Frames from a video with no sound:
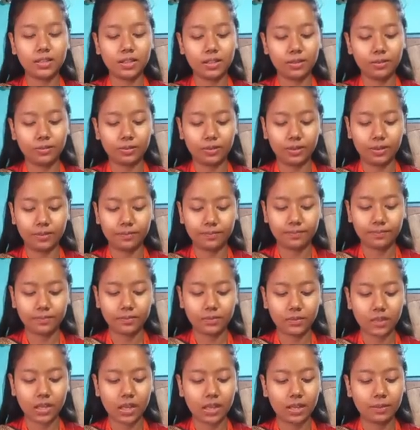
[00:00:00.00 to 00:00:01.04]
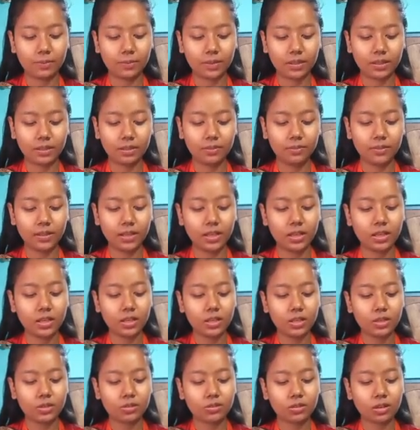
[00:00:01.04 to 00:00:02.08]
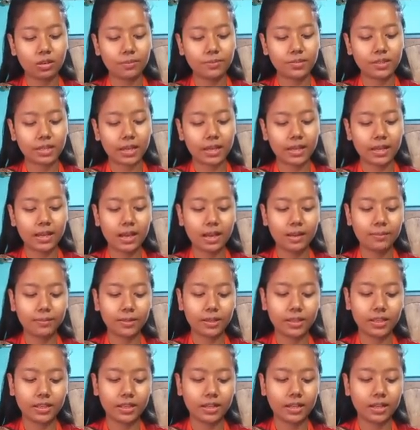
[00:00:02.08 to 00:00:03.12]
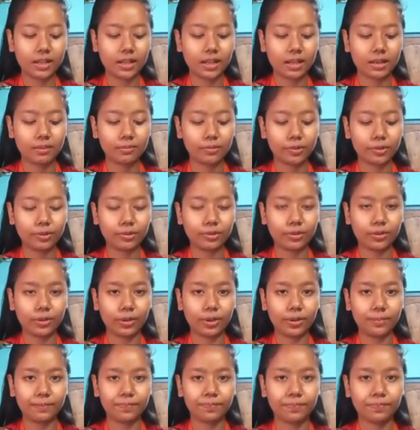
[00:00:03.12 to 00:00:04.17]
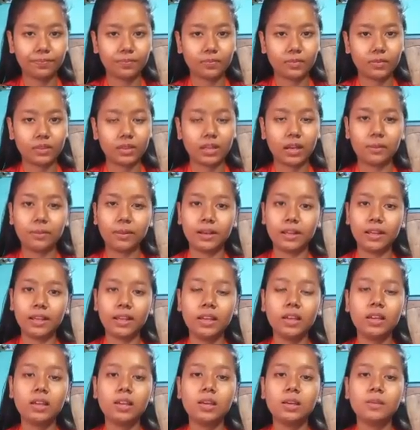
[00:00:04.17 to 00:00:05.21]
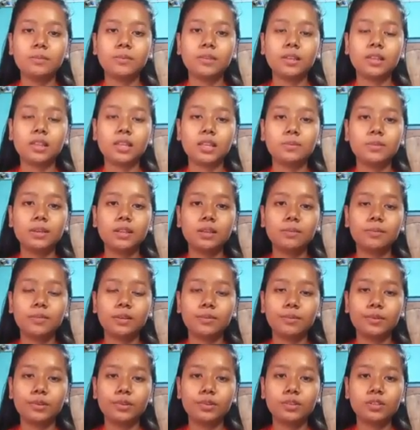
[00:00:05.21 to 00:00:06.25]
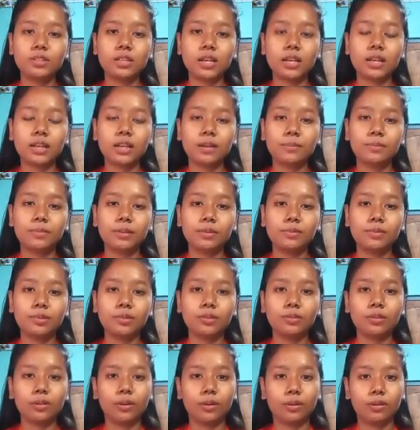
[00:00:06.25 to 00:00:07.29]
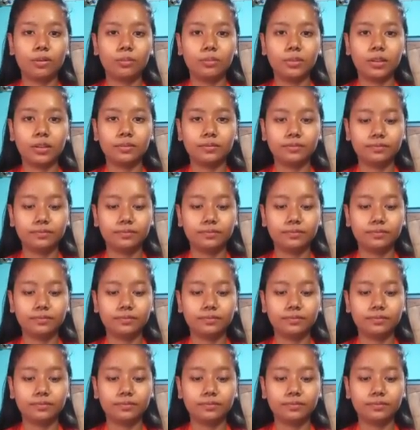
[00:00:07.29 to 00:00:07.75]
ঠিকই এই পৃথিবীর সব জায়গা আমাদের এলাকার মতো নয় তার মানে পৃথিবীর বিভিন্ন জায়গা বিভিন্ন রকমের